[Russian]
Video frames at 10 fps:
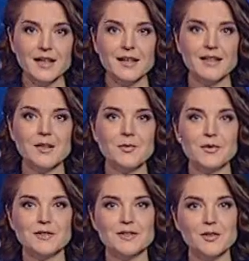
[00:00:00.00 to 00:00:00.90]
А на
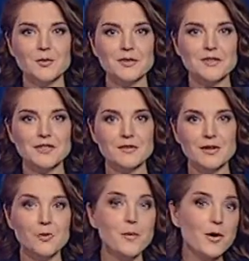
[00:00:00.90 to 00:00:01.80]
поезд до
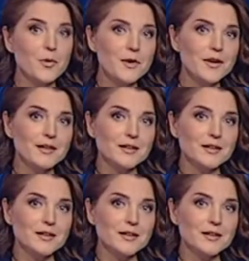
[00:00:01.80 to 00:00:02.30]
Любытинского Любогорья,